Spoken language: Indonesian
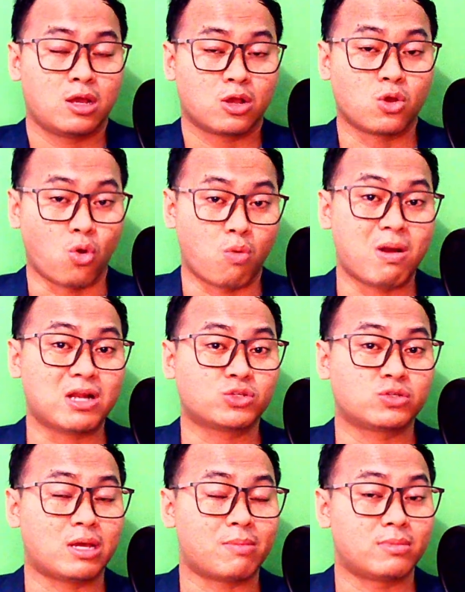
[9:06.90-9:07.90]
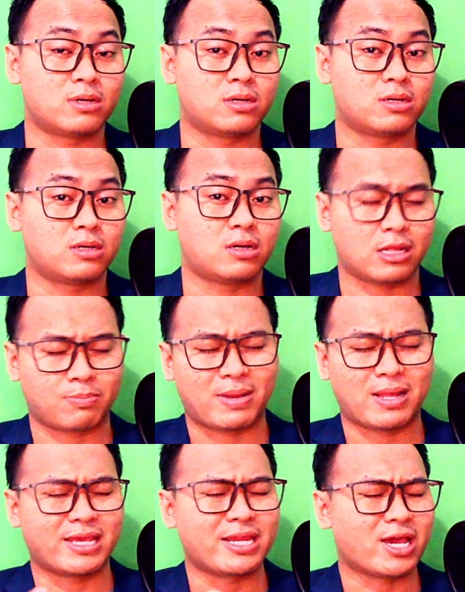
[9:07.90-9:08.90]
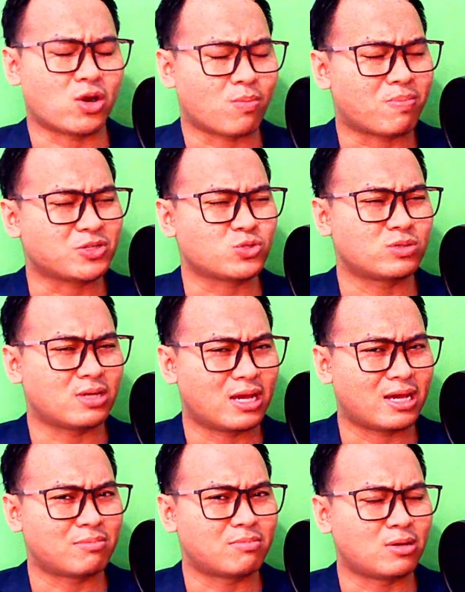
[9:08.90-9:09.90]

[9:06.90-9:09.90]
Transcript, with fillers: global sudah me, apalagi di Eropa sudah